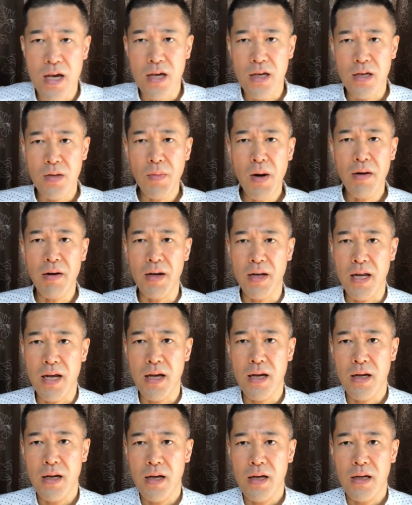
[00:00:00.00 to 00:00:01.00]
今は
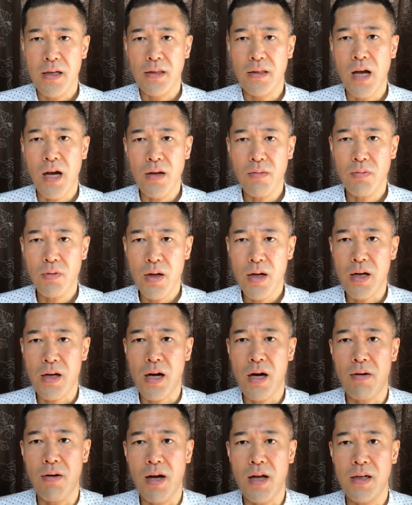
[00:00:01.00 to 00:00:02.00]
ねだいぶね
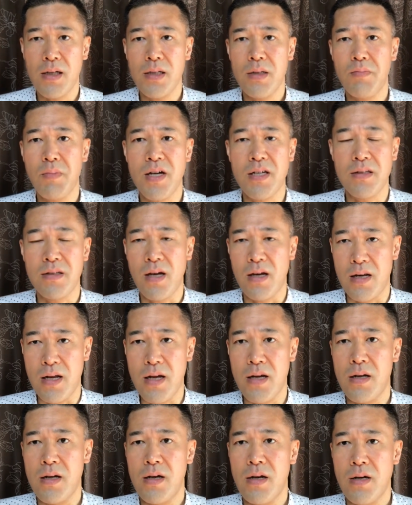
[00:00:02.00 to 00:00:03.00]
変わりました
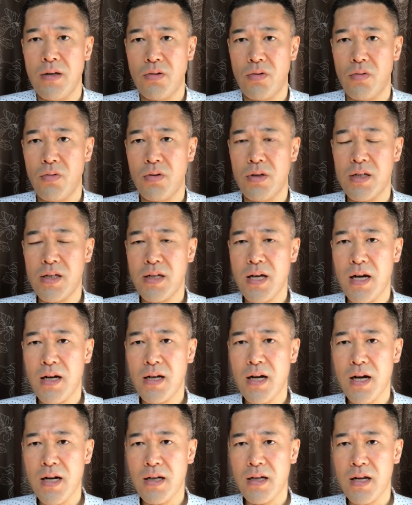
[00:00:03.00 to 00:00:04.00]
ね。その人間
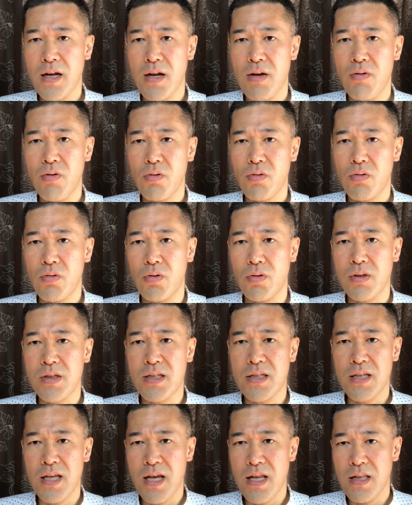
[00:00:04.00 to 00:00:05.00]
関係をこう
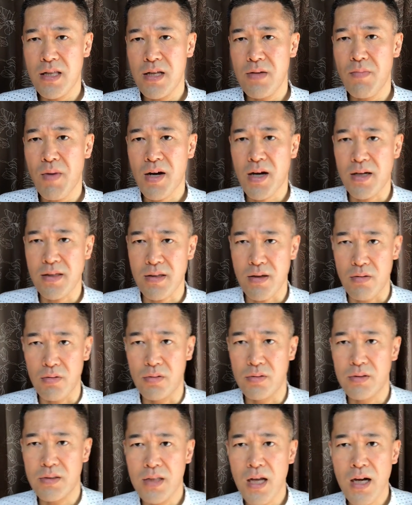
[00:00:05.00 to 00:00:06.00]
自然に任せ
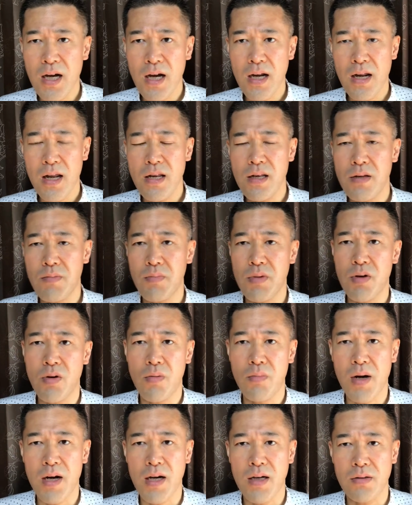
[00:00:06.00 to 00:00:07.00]
る、流れに身
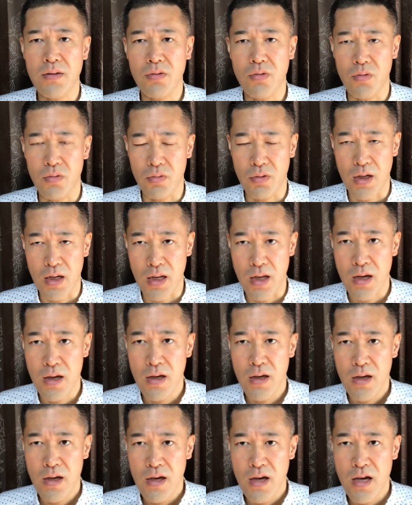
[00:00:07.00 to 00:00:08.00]
を任すというかね、
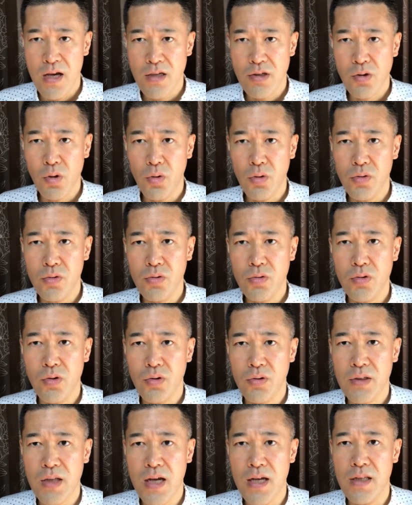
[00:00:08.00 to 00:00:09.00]
そういう
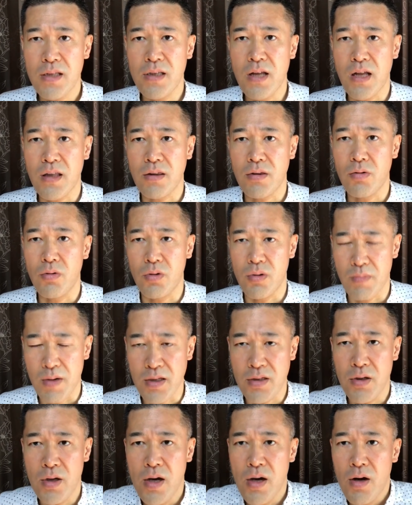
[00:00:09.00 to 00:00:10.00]
状態になっておりま
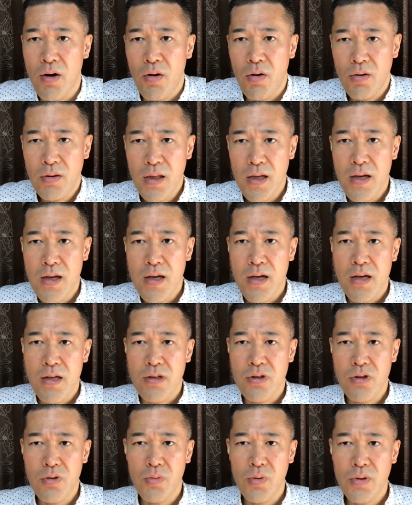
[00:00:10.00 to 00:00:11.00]
す。ほんで
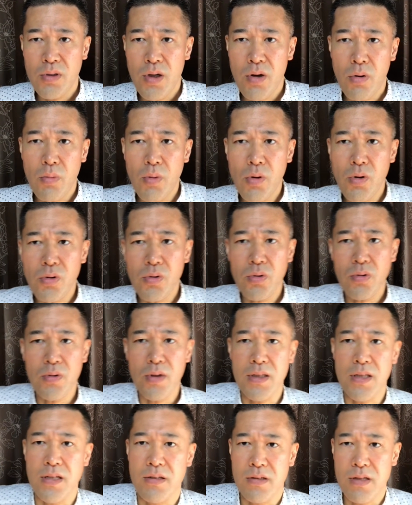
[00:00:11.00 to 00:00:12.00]
自分で思うこと
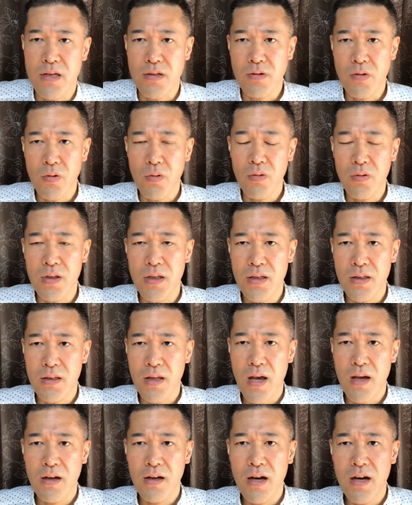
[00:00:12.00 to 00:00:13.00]
はですね、その人
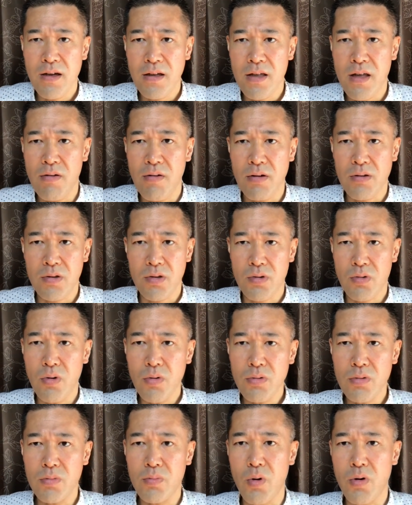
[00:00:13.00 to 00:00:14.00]
間関係はす
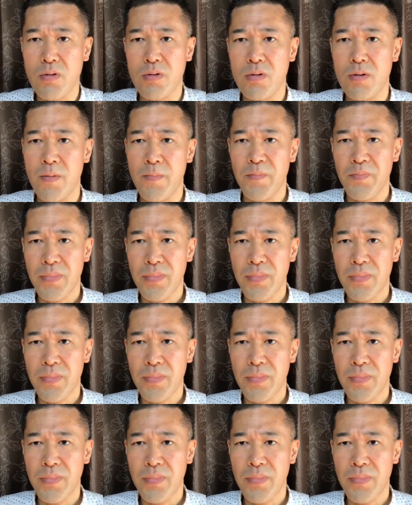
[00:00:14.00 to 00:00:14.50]
ごく僕